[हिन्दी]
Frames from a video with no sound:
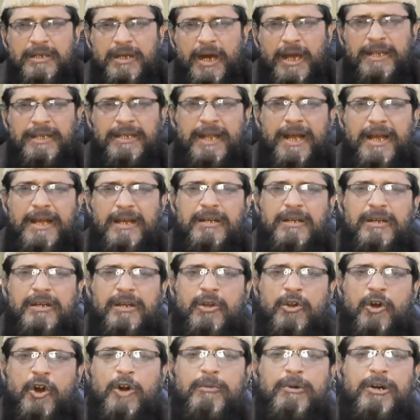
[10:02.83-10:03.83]
अल्लाह
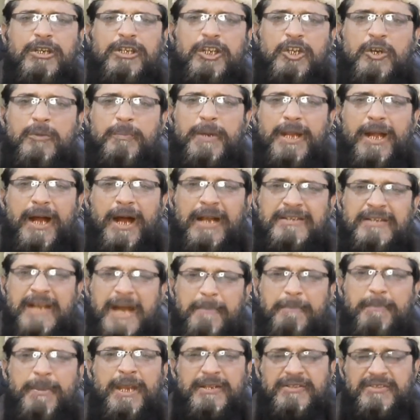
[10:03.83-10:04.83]
कौमों के ऊपर
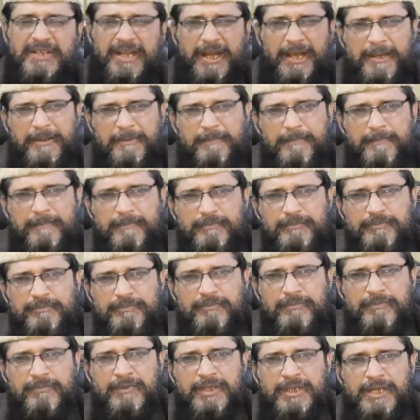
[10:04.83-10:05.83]
आज़ाब भेजता है
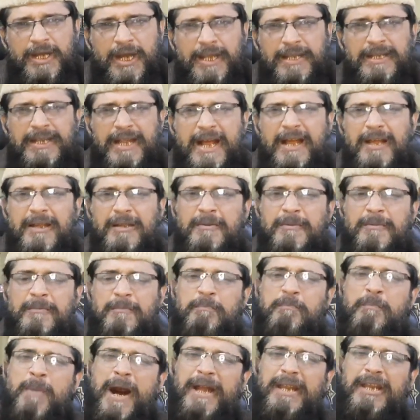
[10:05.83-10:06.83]
अल्लाह
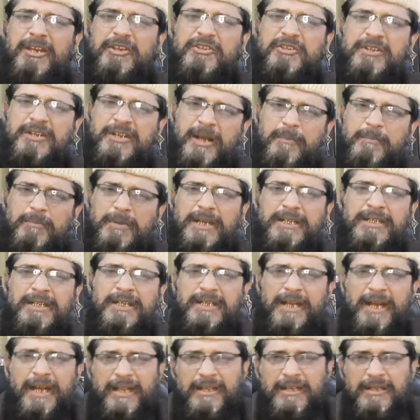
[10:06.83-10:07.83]
बारिश कम कर
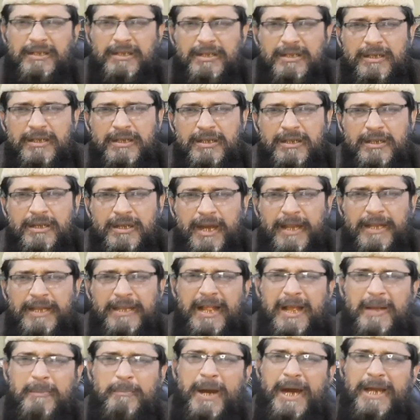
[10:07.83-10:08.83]
देता है
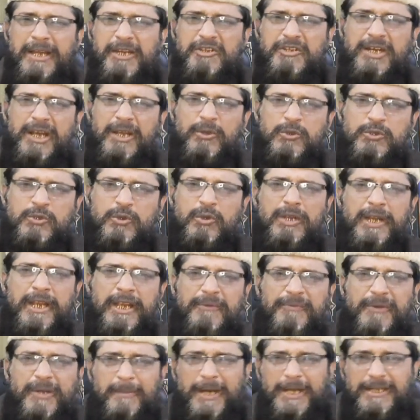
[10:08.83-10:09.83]
अल्लाह बारिश का नजूल
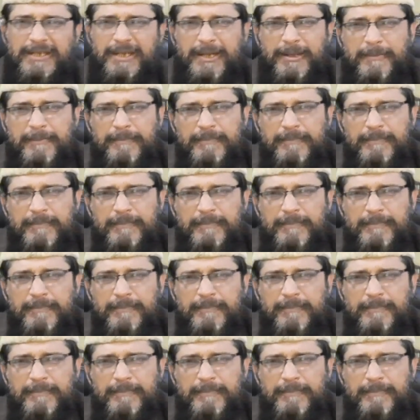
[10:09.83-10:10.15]
नहीं फरमाता